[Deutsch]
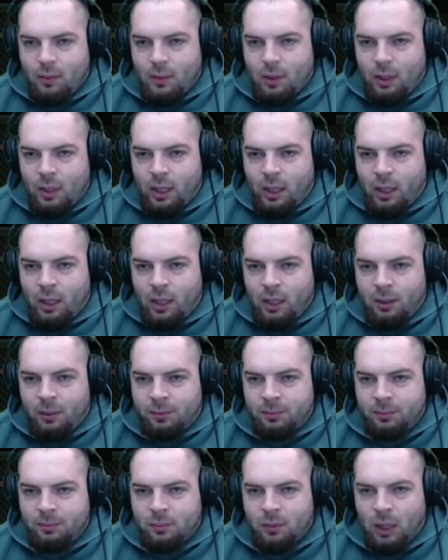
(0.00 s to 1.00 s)
Ja.
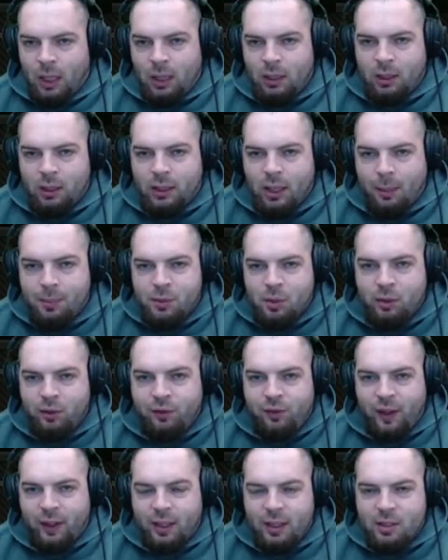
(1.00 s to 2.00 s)
Alter, ich habe so ein
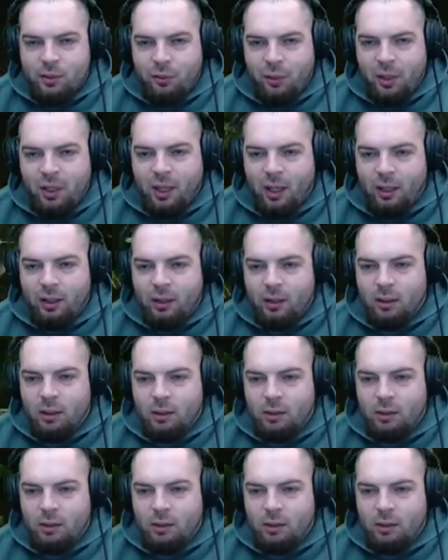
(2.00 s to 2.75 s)
fettes Rig an.